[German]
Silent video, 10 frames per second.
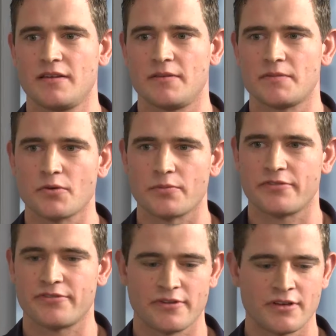in den Topf.
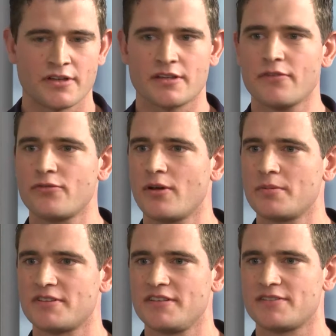Dafür habe
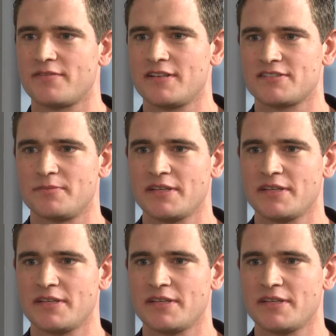ich diese Pflanze